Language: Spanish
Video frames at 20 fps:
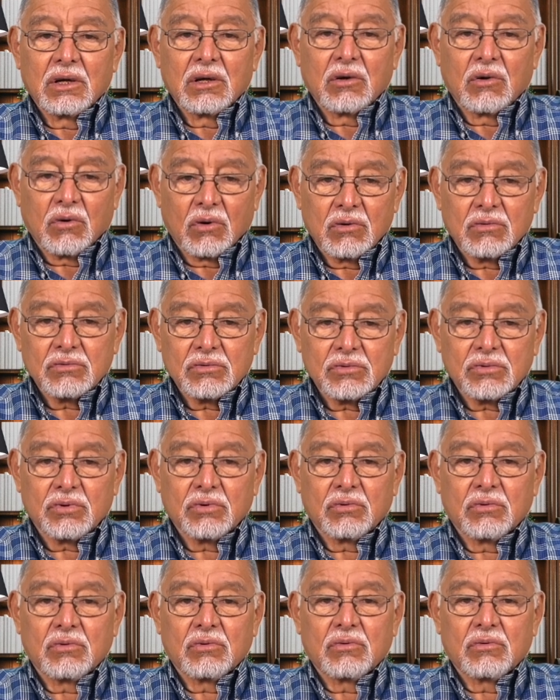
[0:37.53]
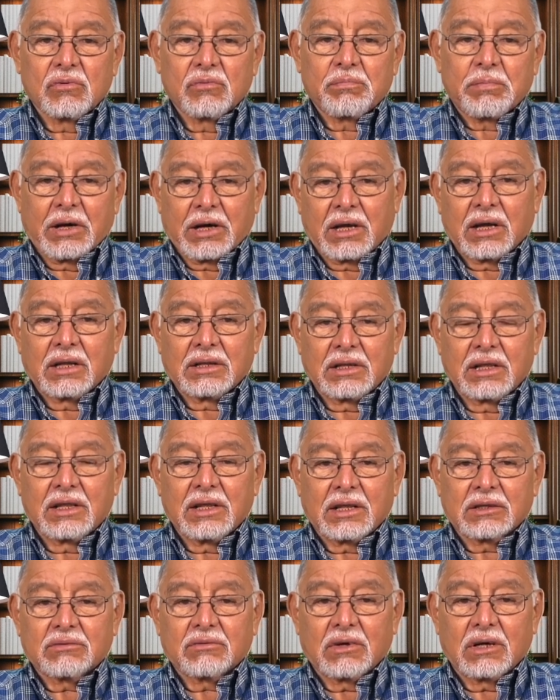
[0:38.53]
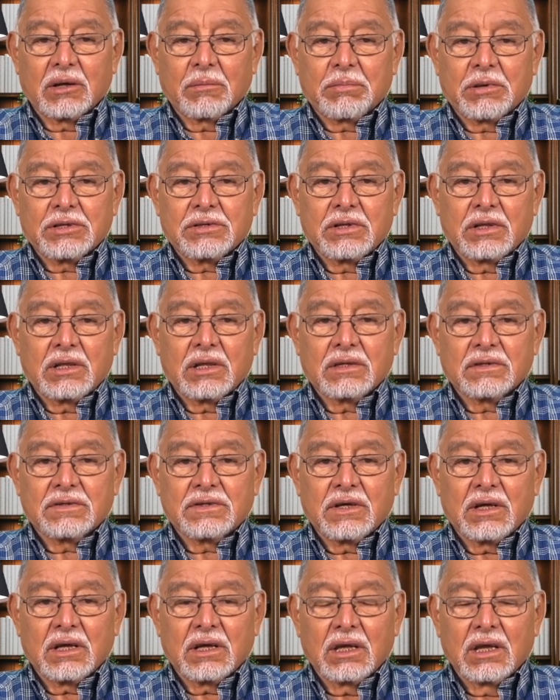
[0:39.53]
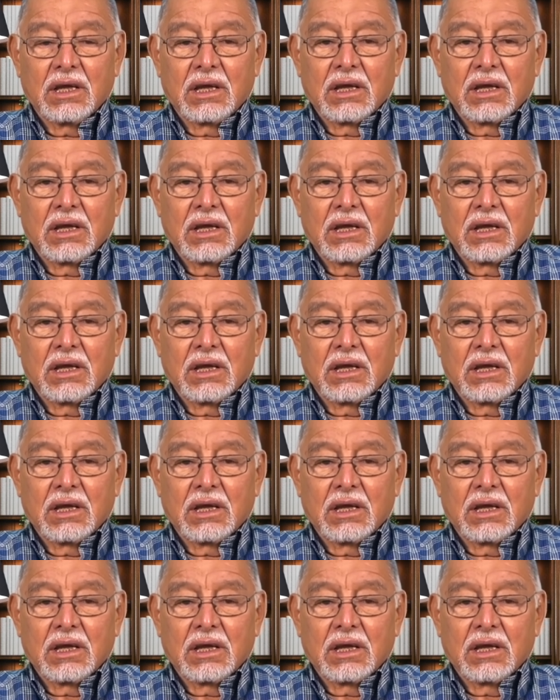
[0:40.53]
con su precandidato a la presidencia,